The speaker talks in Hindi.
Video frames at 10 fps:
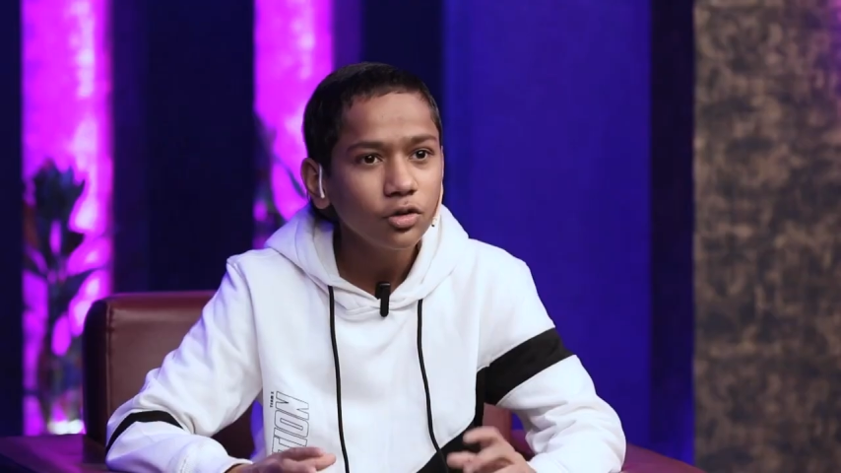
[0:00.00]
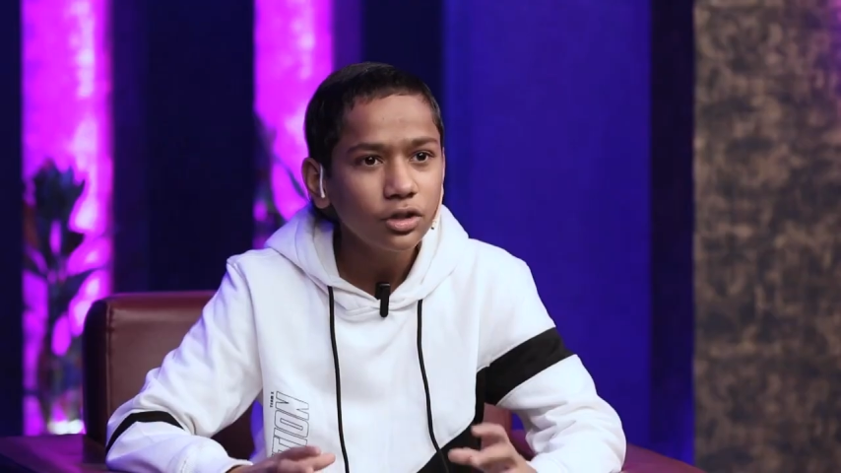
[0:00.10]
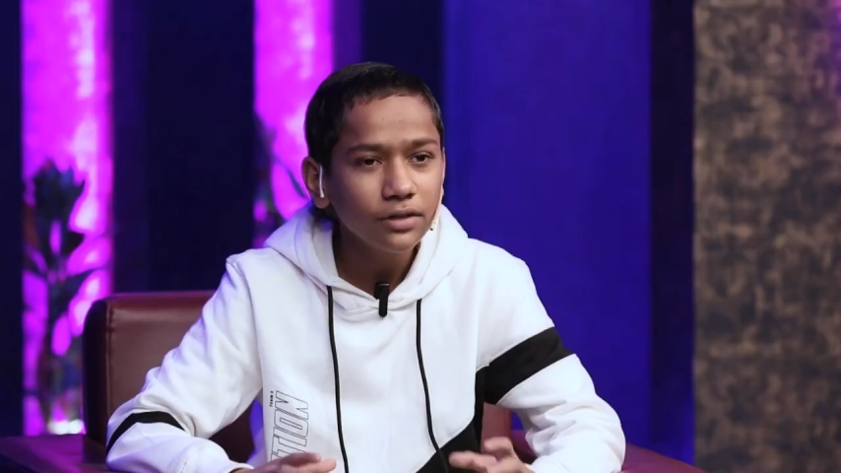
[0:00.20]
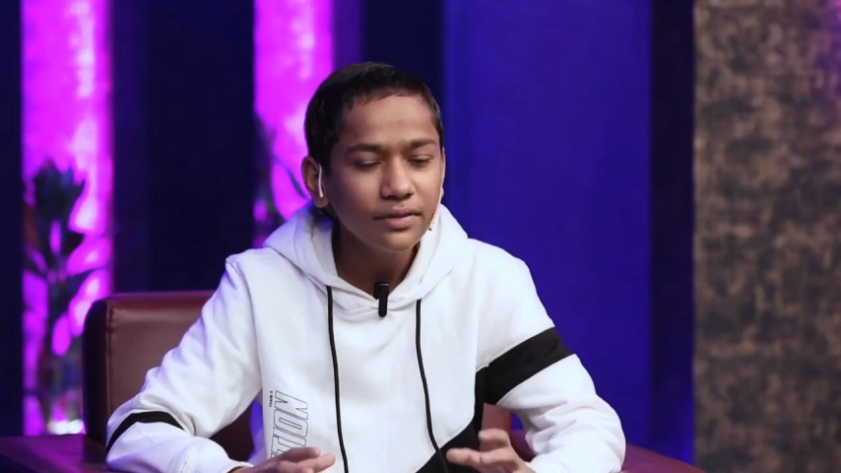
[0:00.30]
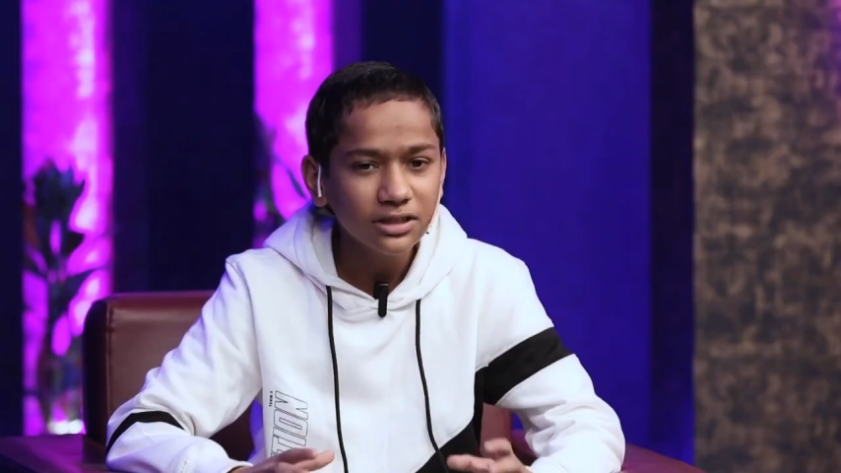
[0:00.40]
तो
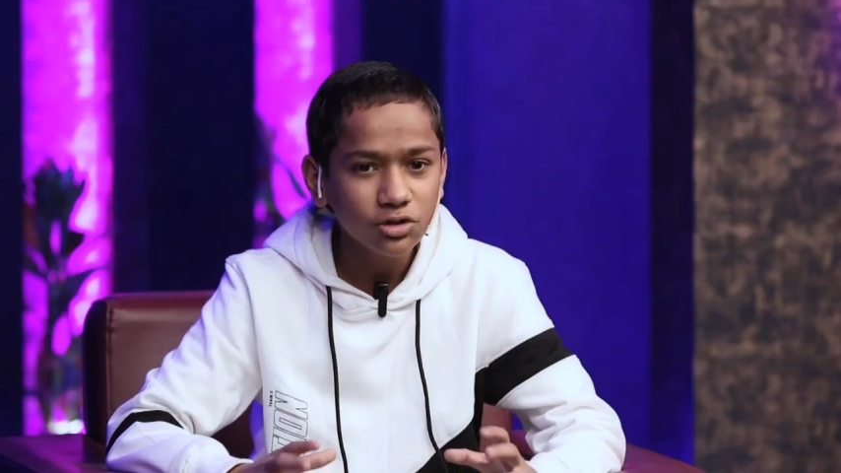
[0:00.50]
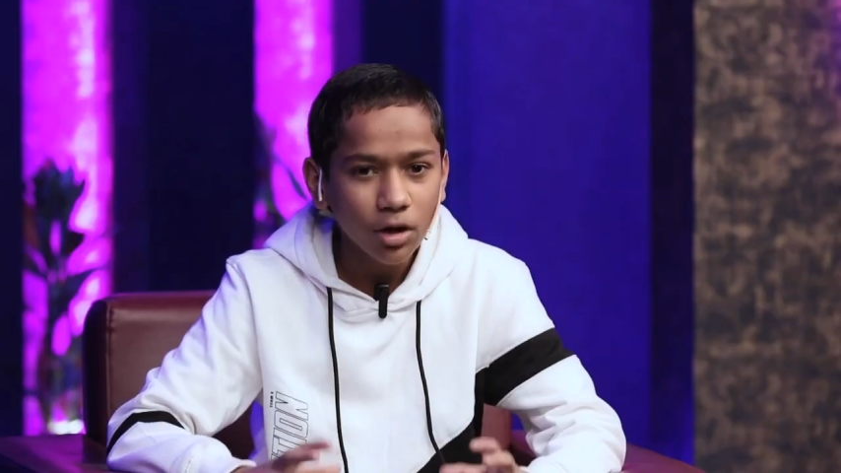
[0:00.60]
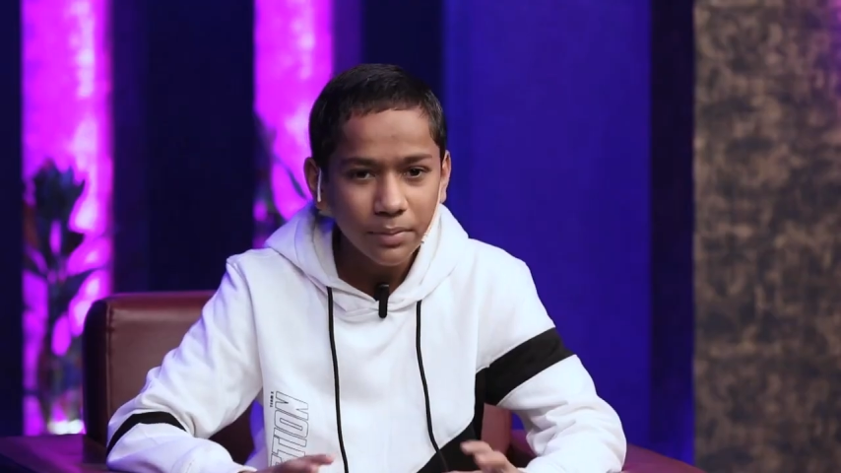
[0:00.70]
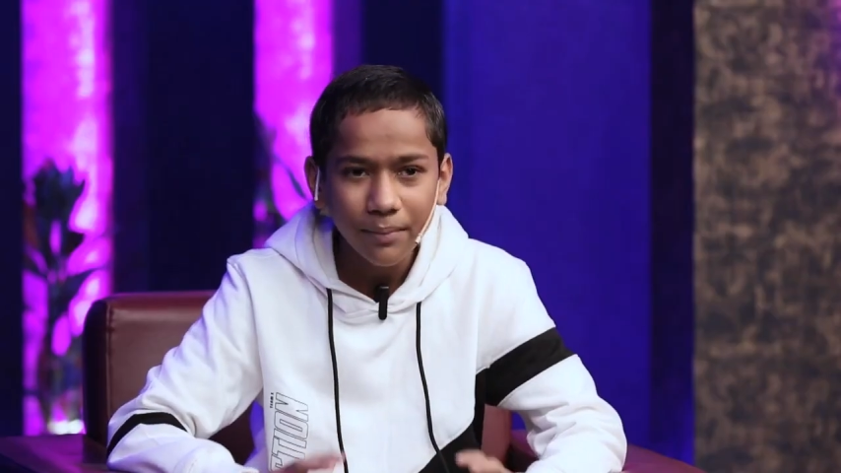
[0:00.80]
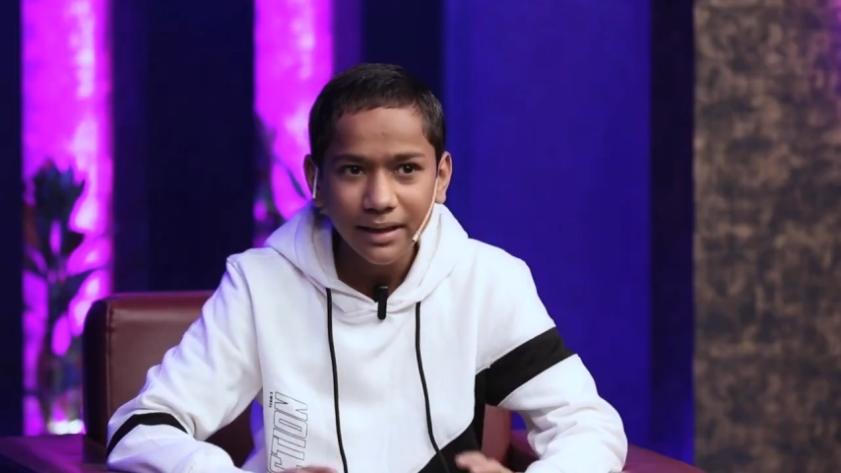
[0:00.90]
यूनिवर्स
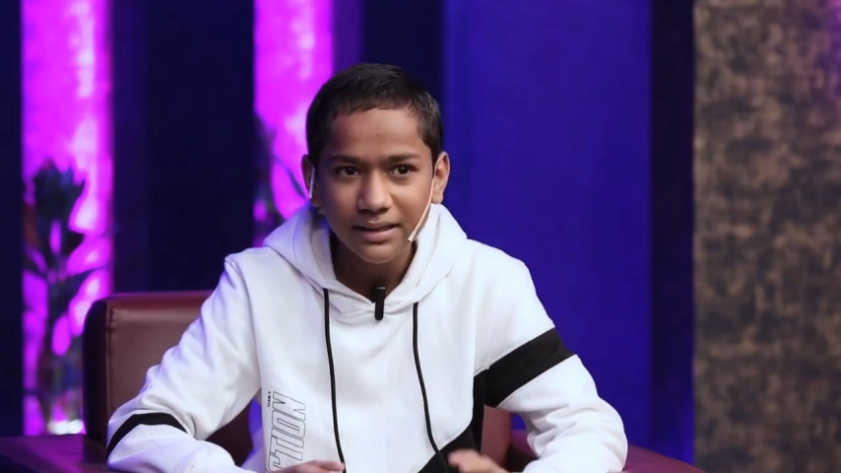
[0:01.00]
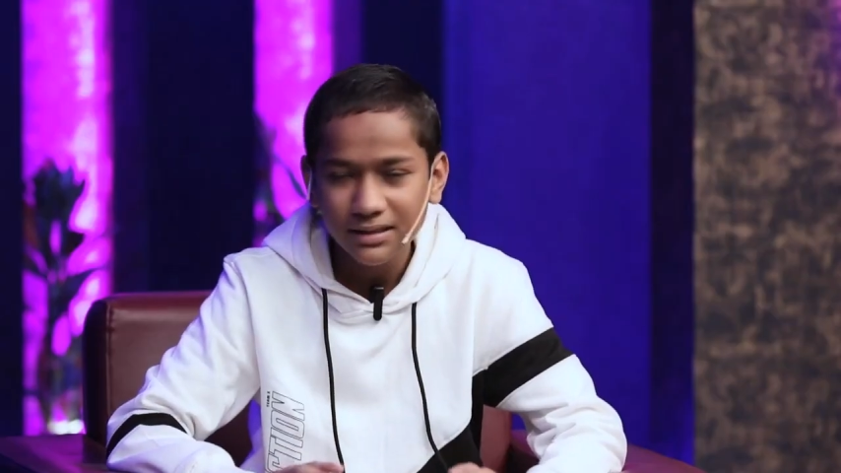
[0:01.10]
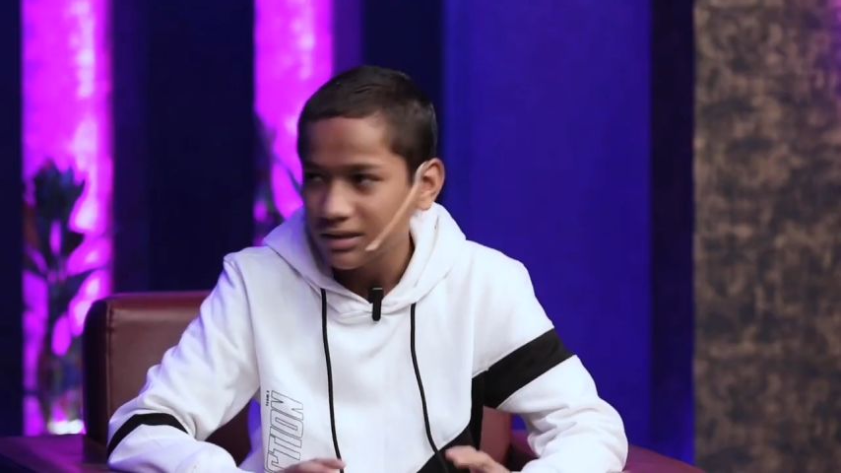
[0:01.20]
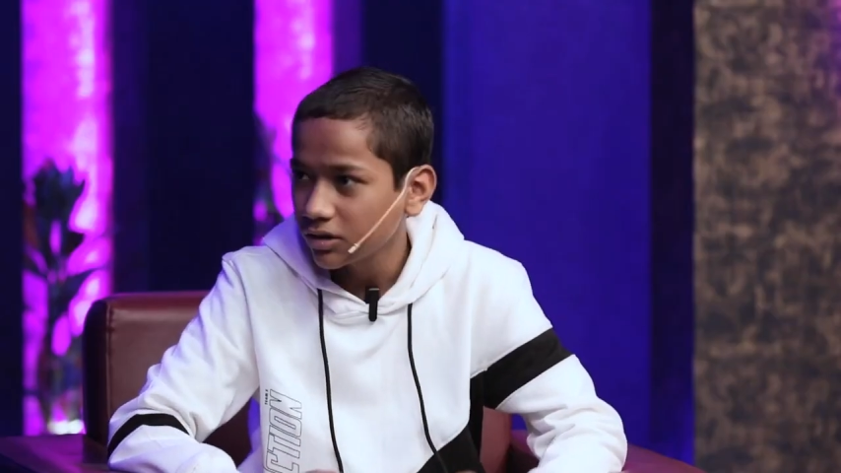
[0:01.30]
जो अभी हमारी